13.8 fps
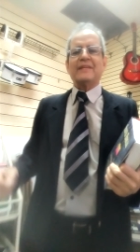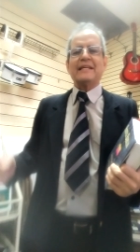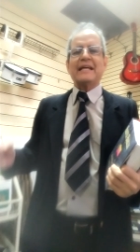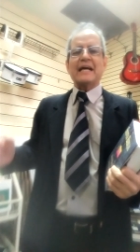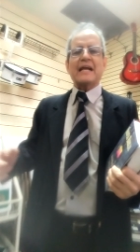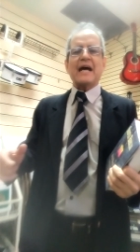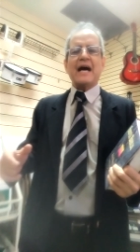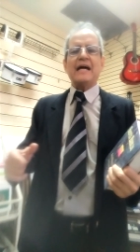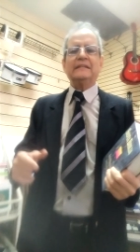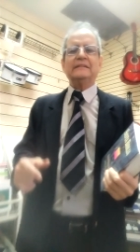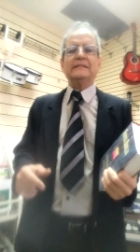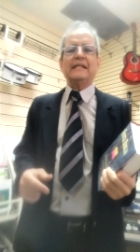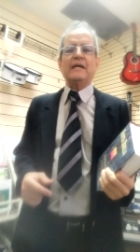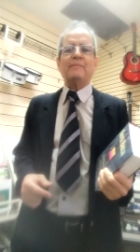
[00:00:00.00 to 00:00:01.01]

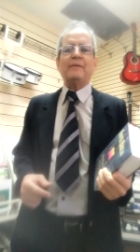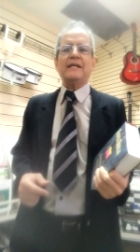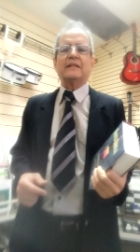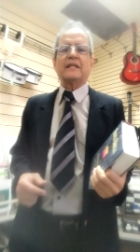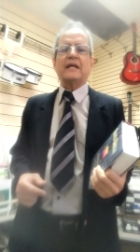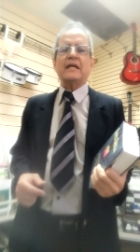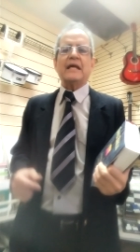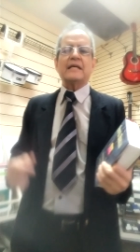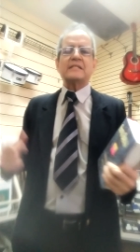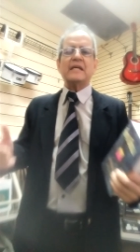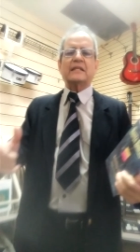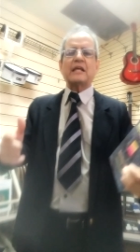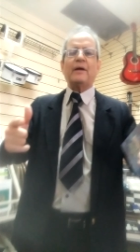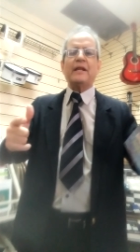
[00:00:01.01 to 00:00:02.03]
Grandemente. Y así
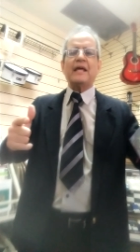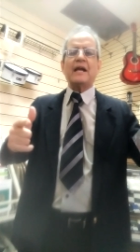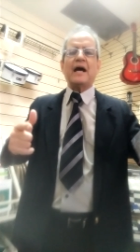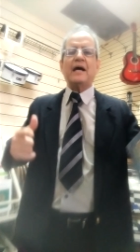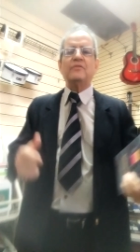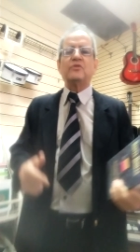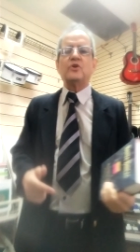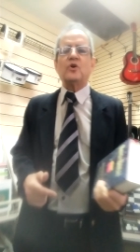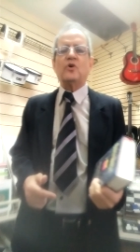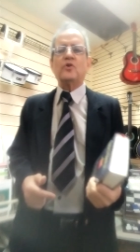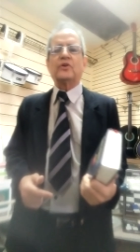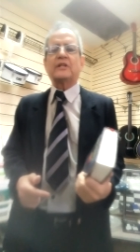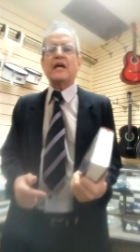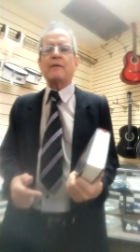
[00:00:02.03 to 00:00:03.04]
de esta manera Dios
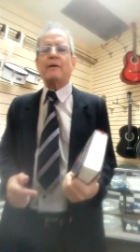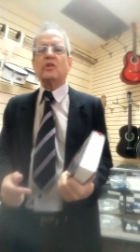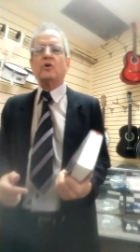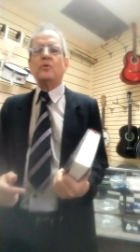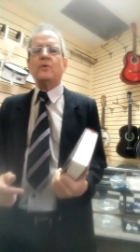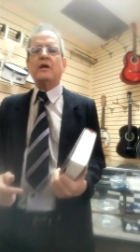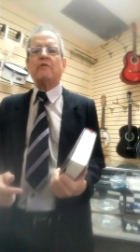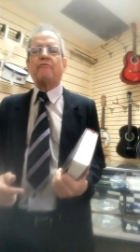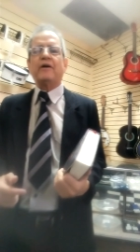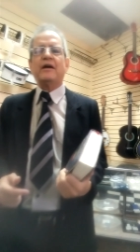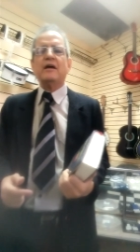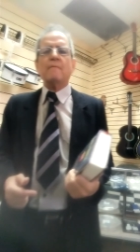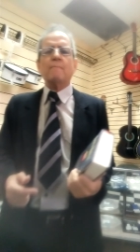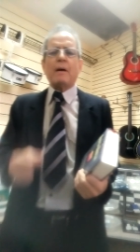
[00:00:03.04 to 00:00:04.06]
nos está llamando a vivir en
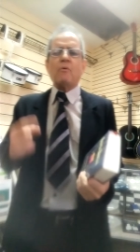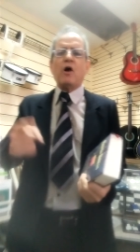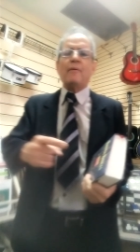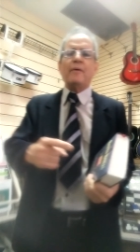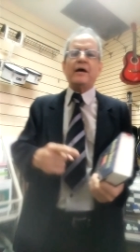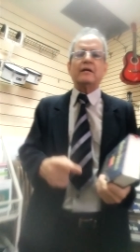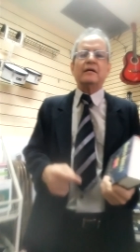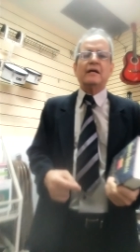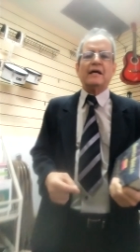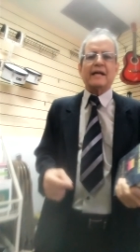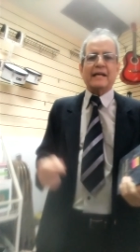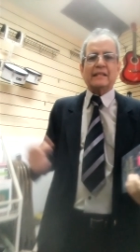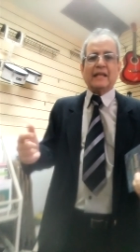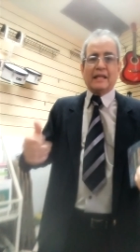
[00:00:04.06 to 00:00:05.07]
fe. Vamos a ver
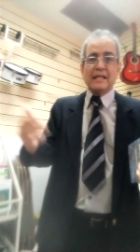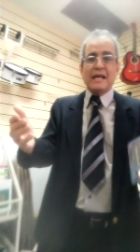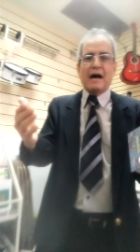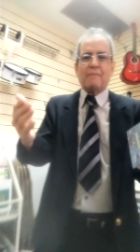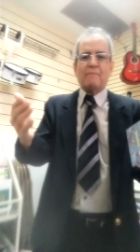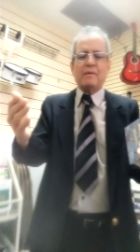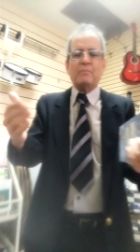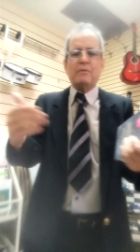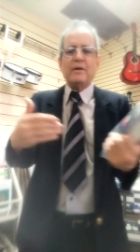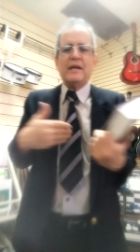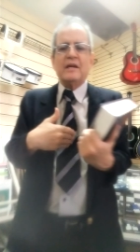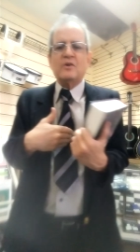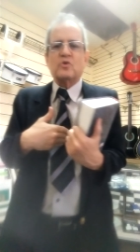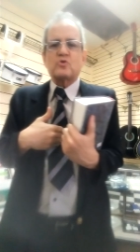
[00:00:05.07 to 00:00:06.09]
en este día,
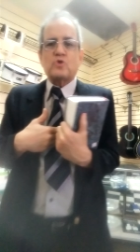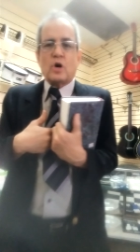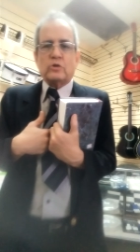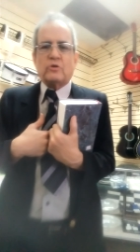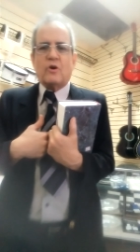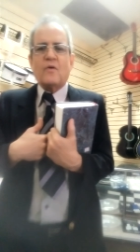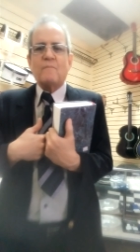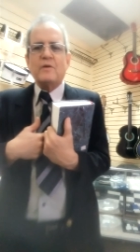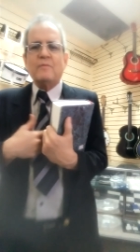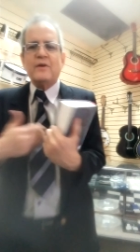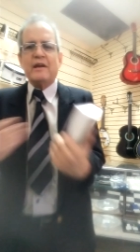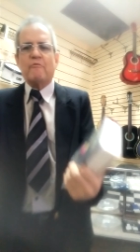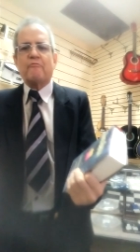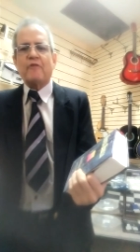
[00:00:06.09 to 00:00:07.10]
vivir nosotros,
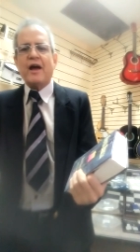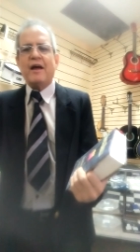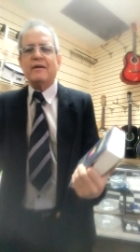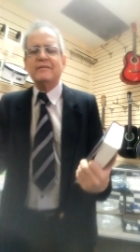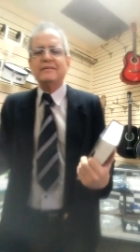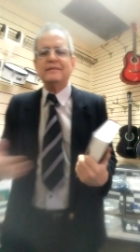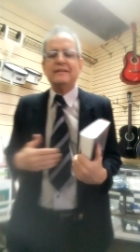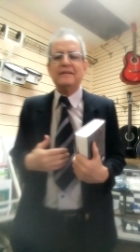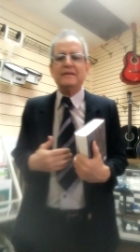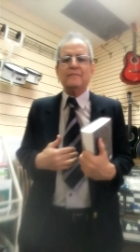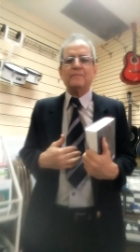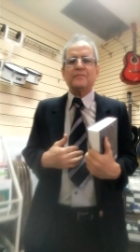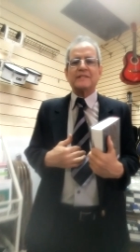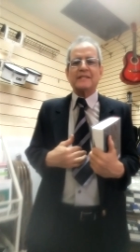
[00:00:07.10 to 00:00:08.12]
vivir en fe
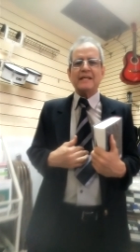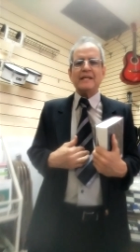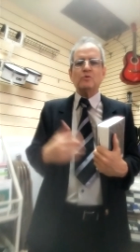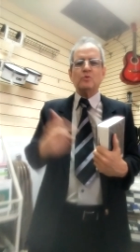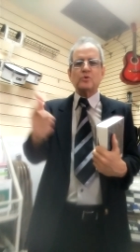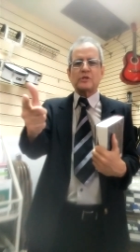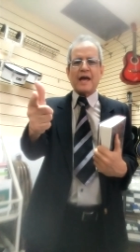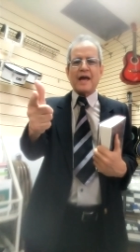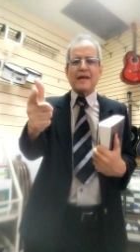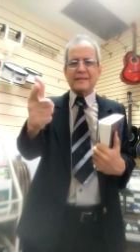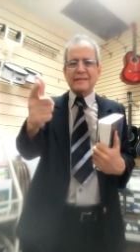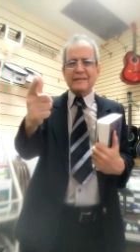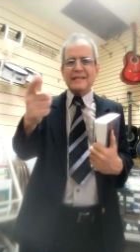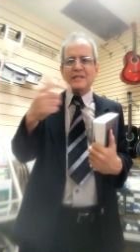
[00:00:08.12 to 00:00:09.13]
Sí,
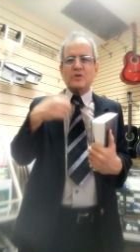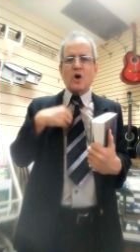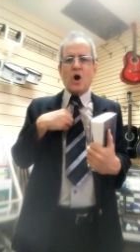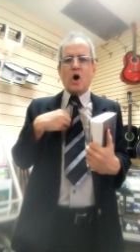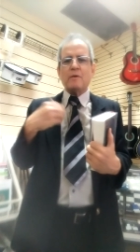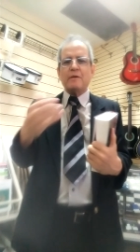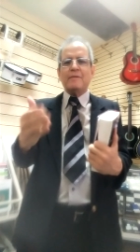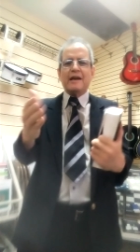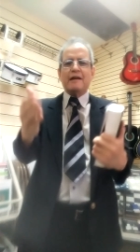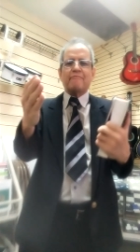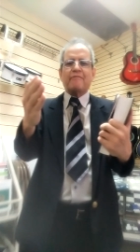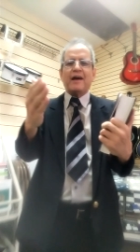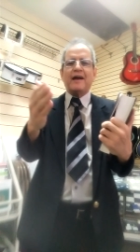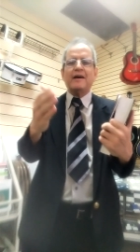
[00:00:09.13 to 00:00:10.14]
usted y yo vivir en
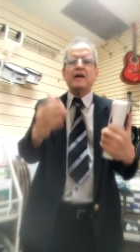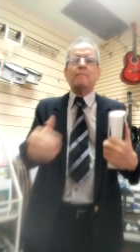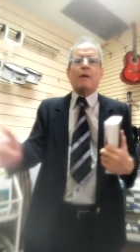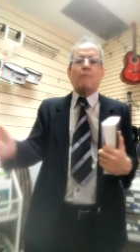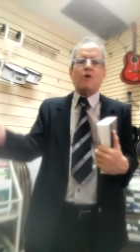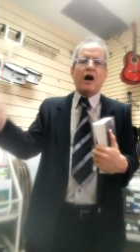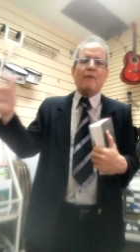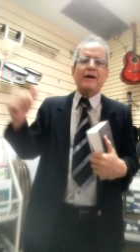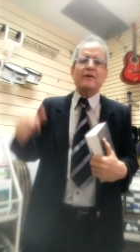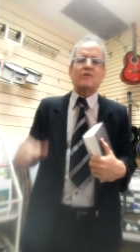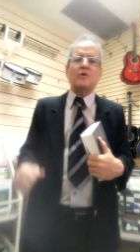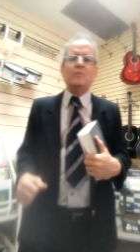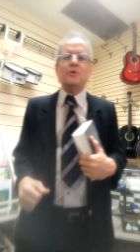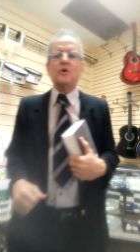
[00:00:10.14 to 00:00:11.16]
fe. Vamos a
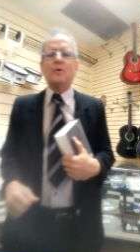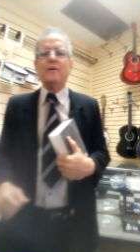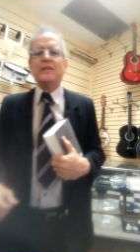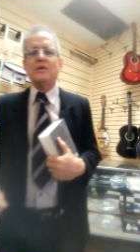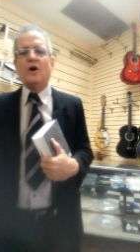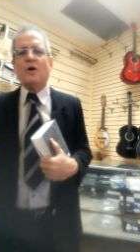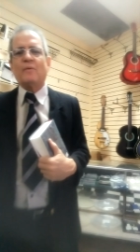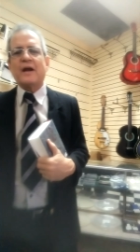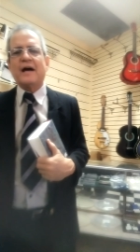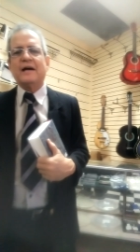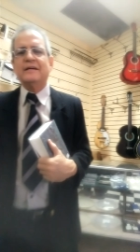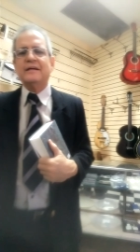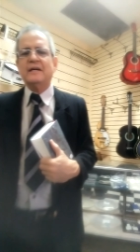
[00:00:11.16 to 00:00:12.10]
ver cómo Dios bendijo a Abraham,